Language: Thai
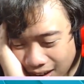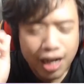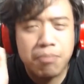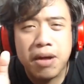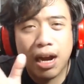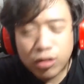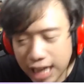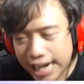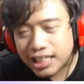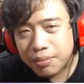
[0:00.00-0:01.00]
คือมึงเข้าใจ
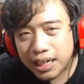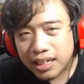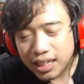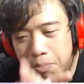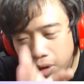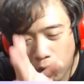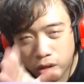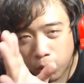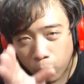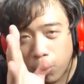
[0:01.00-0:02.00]
ใช่ป่ะมึงลอง
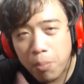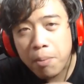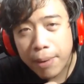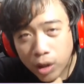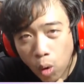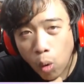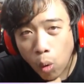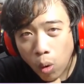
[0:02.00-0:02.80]
สมมุติว่ามึงเป็นกู